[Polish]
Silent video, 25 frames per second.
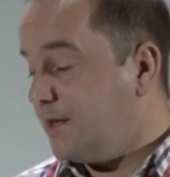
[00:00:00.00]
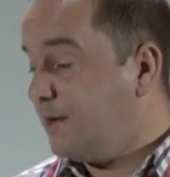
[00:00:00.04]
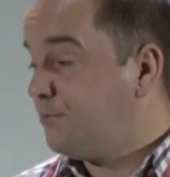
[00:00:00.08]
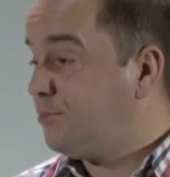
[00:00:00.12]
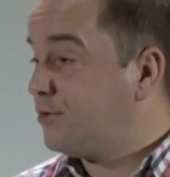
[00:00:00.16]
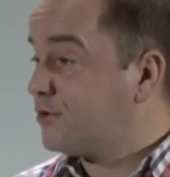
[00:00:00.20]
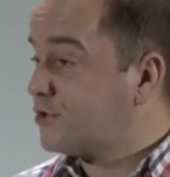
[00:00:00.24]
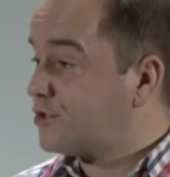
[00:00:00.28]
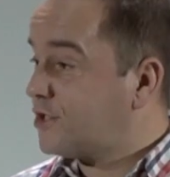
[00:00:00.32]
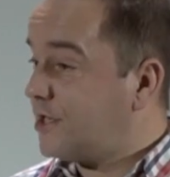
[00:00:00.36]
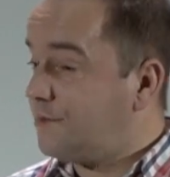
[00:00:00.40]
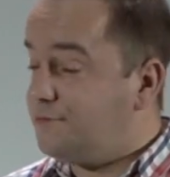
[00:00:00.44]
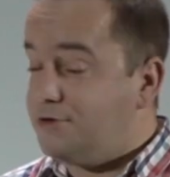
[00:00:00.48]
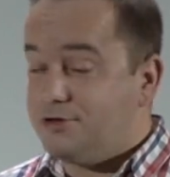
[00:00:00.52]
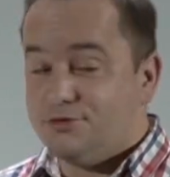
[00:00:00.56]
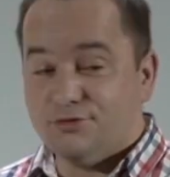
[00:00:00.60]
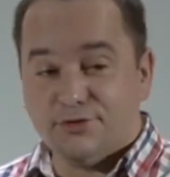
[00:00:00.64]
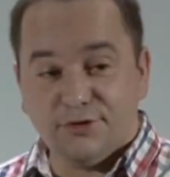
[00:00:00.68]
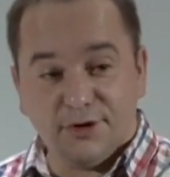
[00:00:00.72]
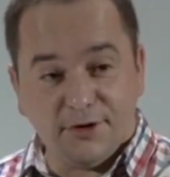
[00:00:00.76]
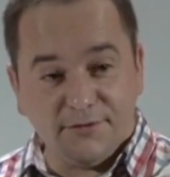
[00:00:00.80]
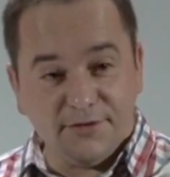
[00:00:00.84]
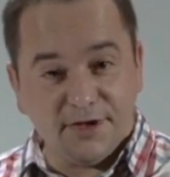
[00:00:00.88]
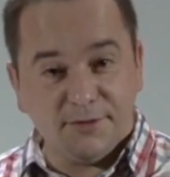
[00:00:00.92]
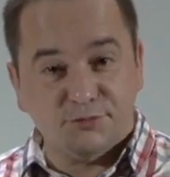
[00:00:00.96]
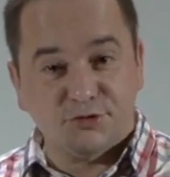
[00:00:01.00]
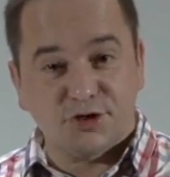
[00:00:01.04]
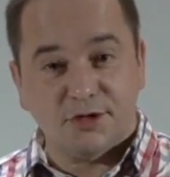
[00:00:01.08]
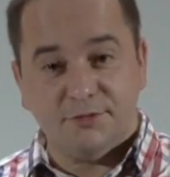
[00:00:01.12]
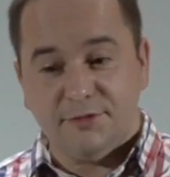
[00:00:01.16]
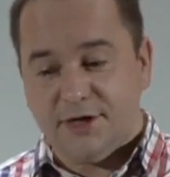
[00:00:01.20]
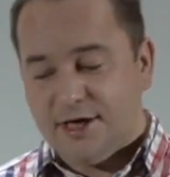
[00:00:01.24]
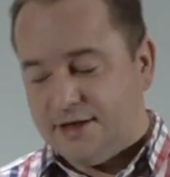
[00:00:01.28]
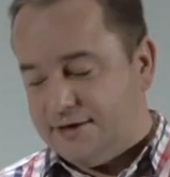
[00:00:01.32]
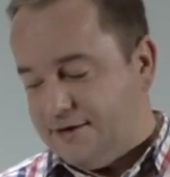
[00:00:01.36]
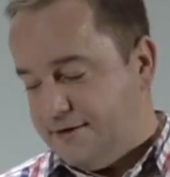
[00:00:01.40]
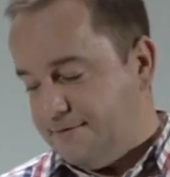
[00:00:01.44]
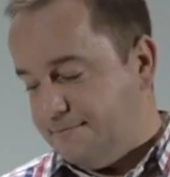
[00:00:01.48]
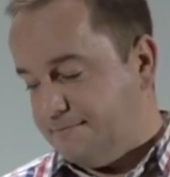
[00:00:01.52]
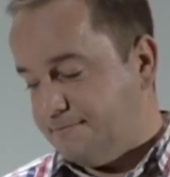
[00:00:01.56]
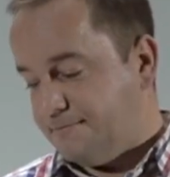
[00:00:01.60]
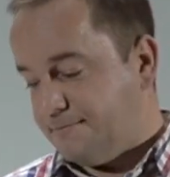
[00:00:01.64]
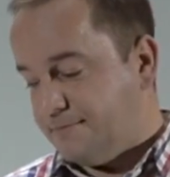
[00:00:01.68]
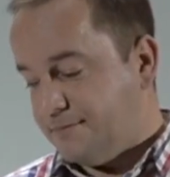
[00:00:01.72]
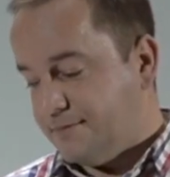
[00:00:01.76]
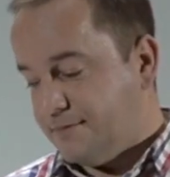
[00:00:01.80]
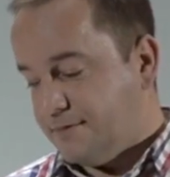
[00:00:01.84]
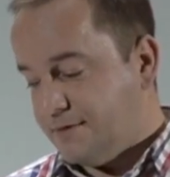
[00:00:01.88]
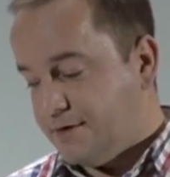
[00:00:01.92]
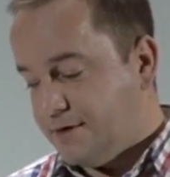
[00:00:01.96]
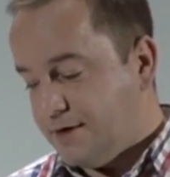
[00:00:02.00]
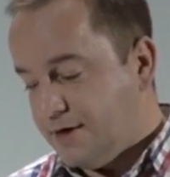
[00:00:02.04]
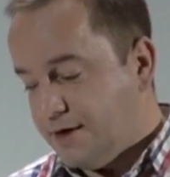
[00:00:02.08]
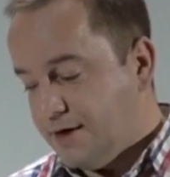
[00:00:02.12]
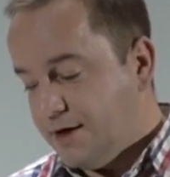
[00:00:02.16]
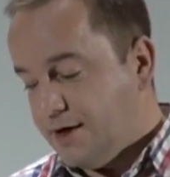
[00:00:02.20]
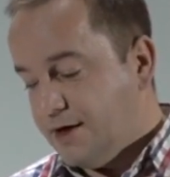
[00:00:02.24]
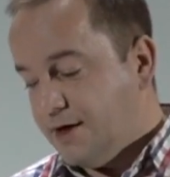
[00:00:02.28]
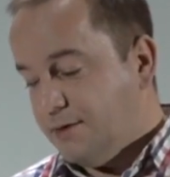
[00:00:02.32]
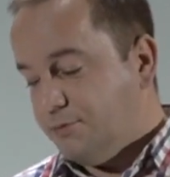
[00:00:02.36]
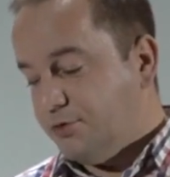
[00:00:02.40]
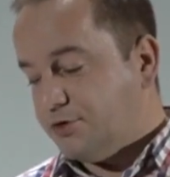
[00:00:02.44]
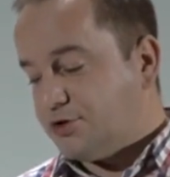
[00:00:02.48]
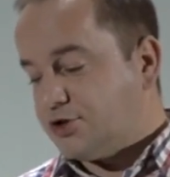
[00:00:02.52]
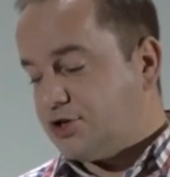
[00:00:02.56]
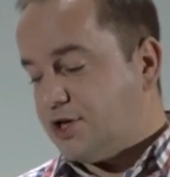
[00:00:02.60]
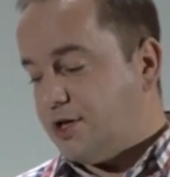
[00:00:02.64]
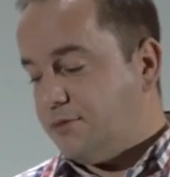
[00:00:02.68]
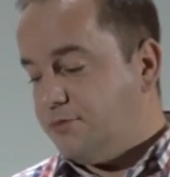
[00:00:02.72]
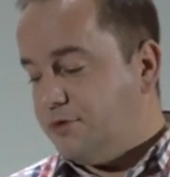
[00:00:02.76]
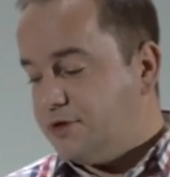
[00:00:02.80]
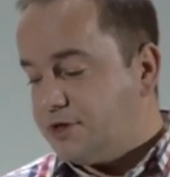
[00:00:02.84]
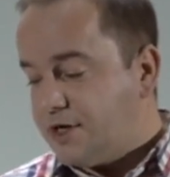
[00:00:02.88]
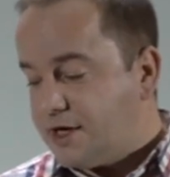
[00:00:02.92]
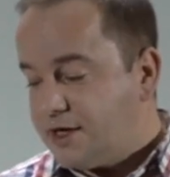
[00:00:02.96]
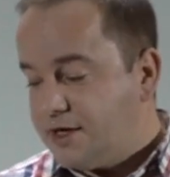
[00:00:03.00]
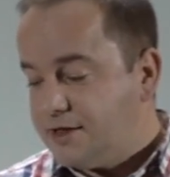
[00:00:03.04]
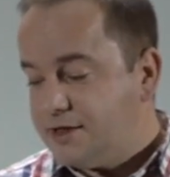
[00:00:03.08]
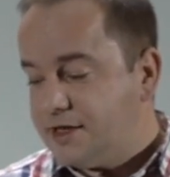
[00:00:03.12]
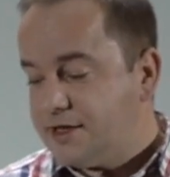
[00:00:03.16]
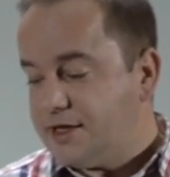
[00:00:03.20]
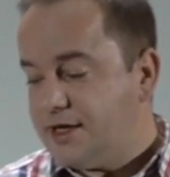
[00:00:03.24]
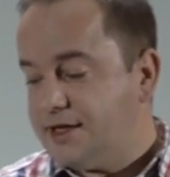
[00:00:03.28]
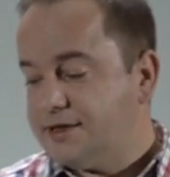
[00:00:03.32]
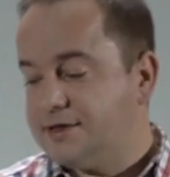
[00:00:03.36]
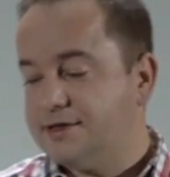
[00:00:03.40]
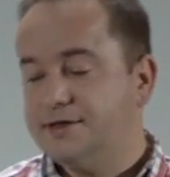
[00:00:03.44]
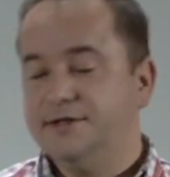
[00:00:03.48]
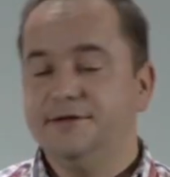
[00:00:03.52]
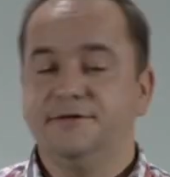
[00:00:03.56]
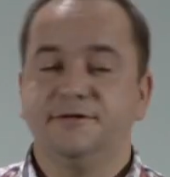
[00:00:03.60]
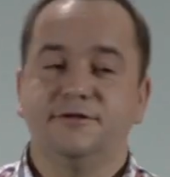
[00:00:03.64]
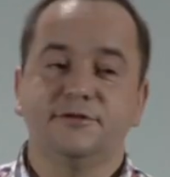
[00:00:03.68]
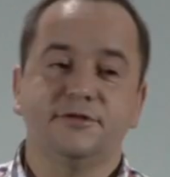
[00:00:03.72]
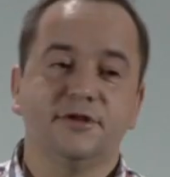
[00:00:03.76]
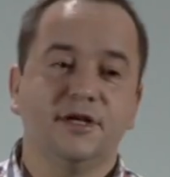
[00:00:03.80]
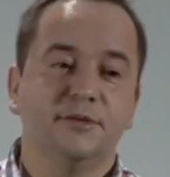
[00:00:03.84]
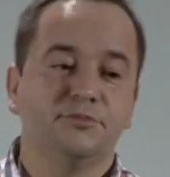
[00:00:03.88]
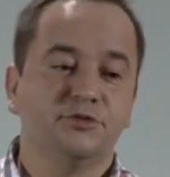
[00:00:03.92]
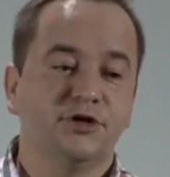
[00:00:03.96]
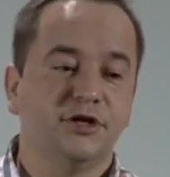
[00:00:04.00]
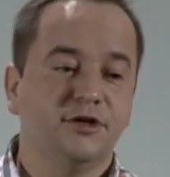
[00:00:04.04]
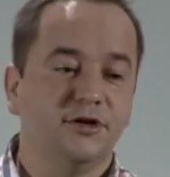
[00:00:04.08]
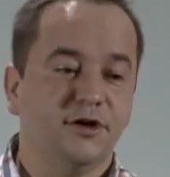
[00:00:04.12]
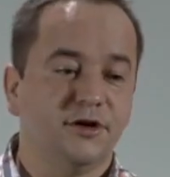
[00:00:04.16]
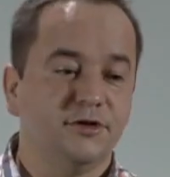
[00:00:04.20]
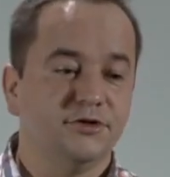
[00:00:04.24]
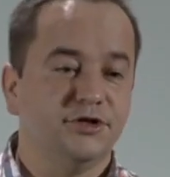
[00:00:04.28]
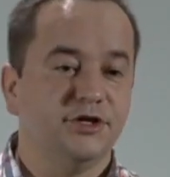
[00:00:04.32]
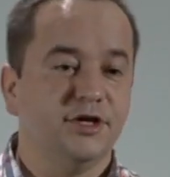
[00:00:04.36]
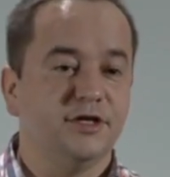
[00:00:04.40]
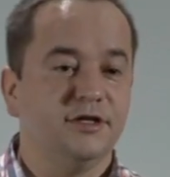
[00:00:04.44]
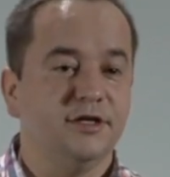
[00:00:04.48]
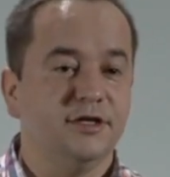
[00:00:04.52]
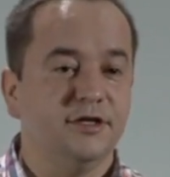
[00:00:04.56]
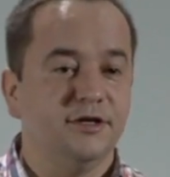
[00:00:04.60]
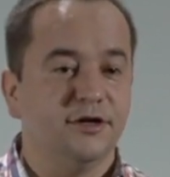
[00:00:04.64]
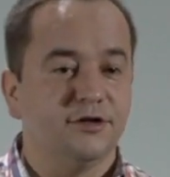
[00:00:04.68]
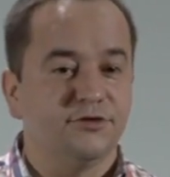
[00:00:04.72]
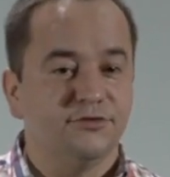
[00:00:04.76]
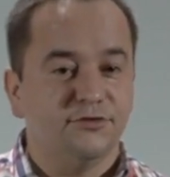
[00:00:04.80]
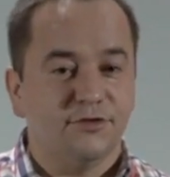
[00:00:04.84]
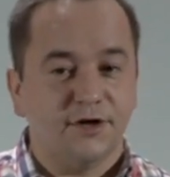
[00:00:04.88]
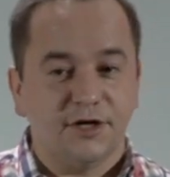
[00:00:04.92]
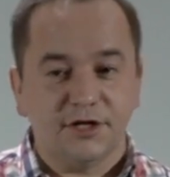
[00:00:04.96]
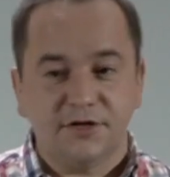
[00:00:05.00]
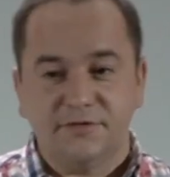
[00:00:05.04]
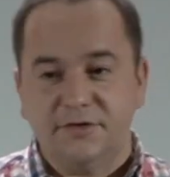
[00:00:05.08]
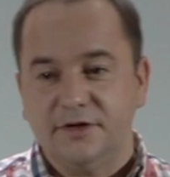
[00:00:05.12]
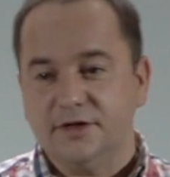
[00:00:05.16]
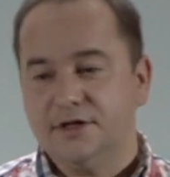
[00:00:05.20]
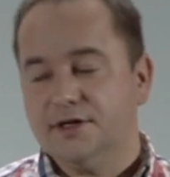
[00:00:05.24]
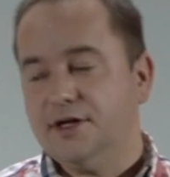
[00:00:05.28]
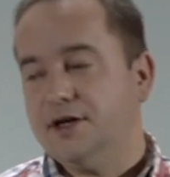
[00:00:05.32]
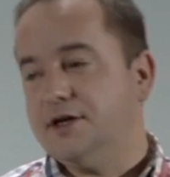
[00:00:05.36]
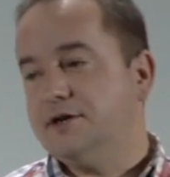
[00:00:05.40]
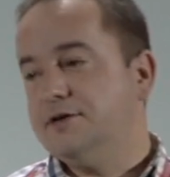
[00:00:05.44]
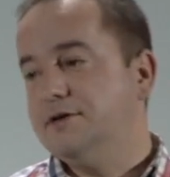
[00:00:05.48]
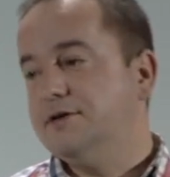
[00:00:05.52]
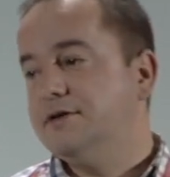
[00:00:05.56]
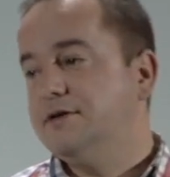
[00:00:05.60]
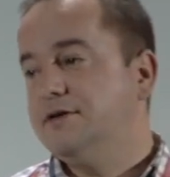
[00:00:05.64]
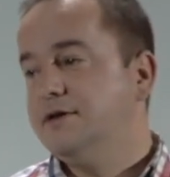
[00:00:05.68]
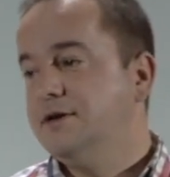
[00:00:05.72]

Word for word: potrzeby duchowej przemiany, potrzeby regeneracji, która przychodzi jedynie od Ducha Świętego,